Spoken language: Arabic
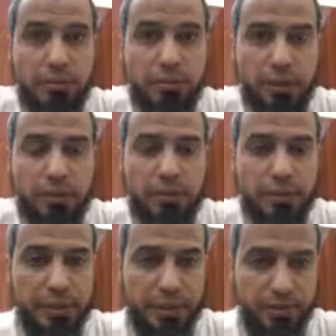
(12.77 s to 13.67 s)
وأنا كنت
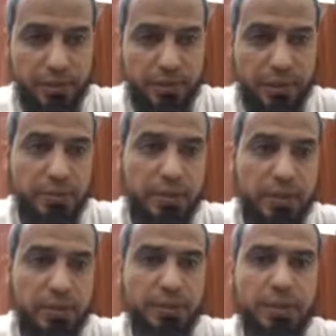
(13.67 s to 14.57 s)
اتكلمت فيها قبل
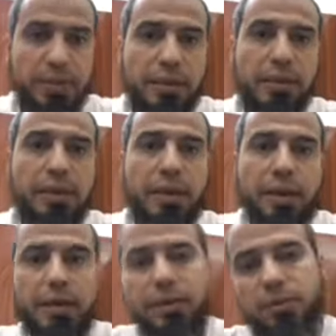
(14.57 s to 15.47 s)
كده
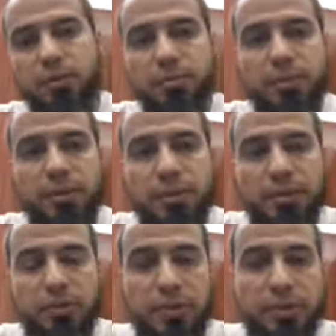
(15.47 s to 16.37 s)
فهحلكم
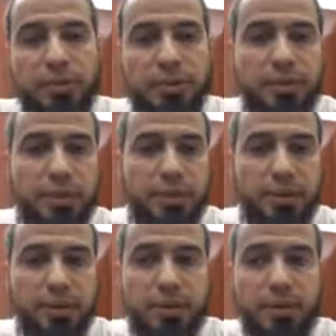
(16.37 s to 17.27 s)
للجدول
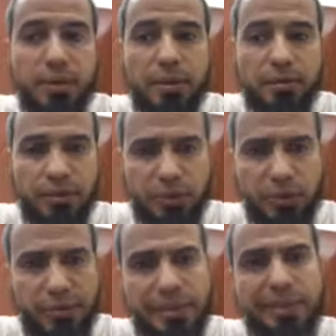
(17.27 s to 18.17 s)
السابق
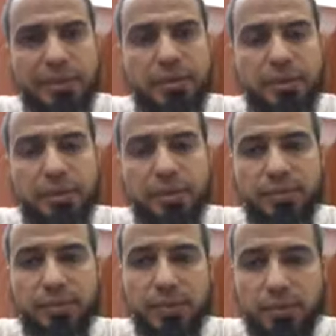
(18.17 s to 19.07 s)
فيديو قبل كده كنت
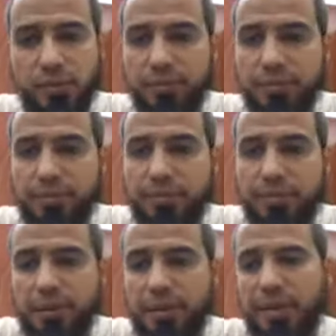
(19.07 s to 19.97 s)
اتكلمت فيه عن الموضوع ده
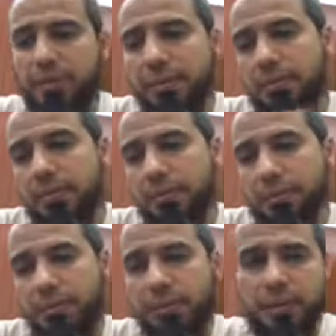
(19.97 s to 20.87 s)
أنا عملت
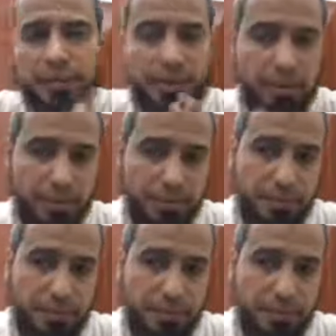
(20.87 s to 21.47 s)
فيديوهين قبل كده